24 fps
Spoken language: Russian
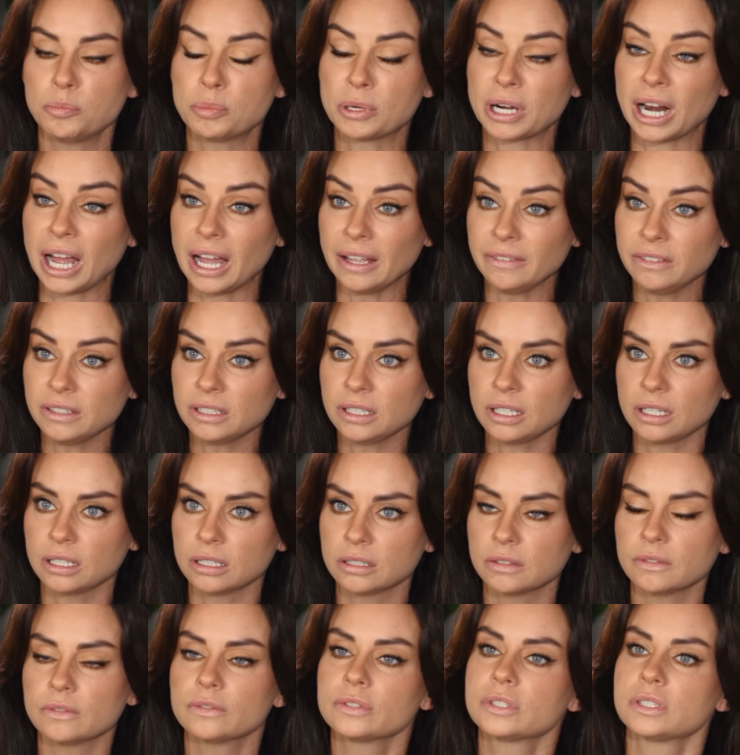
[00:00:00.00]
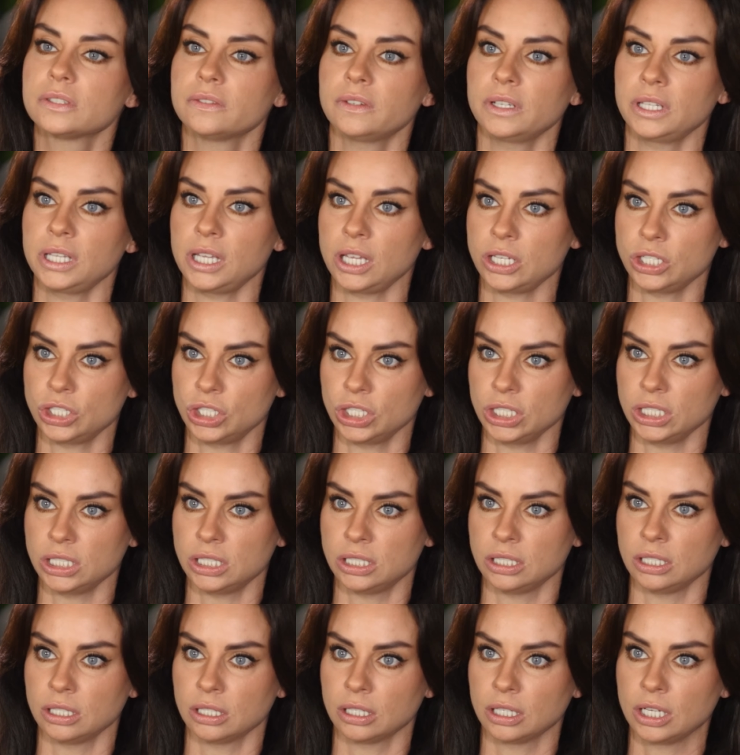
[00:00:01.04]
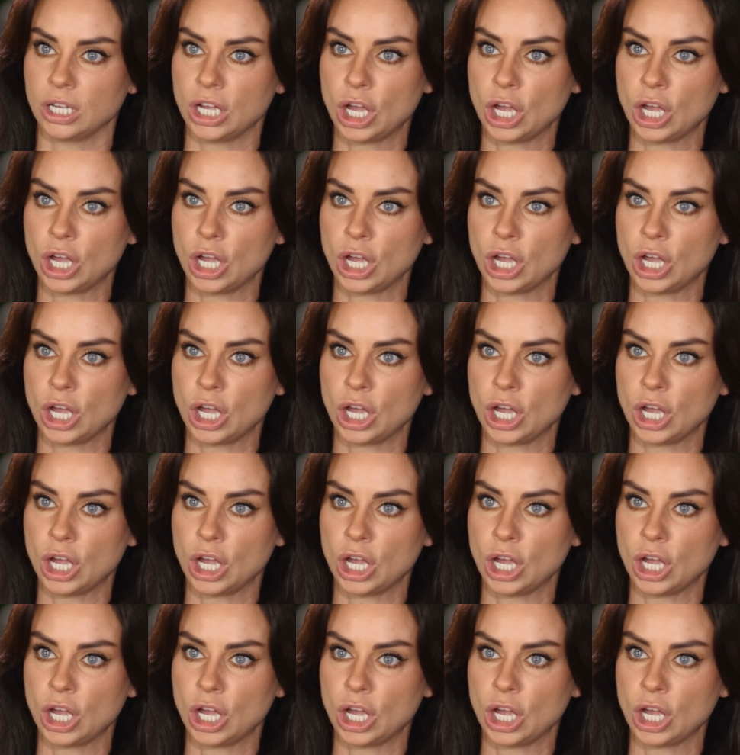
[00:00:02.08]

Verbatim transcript: правило в своей жизни.